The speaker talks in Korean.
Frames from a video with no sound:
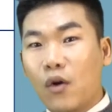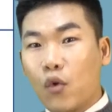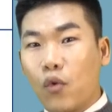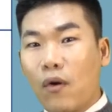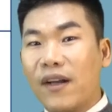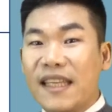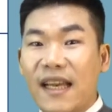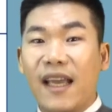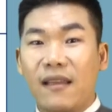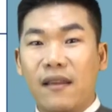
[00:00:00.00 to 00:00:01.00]
9억 원
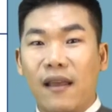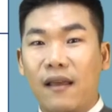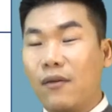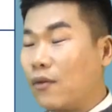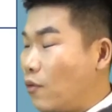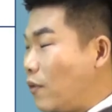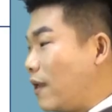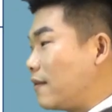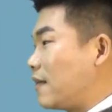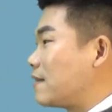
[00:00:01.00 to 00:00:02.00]
이하인데
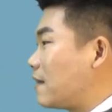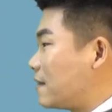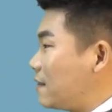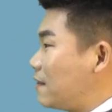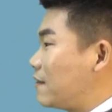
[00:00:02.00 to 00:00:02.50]
왜 대상이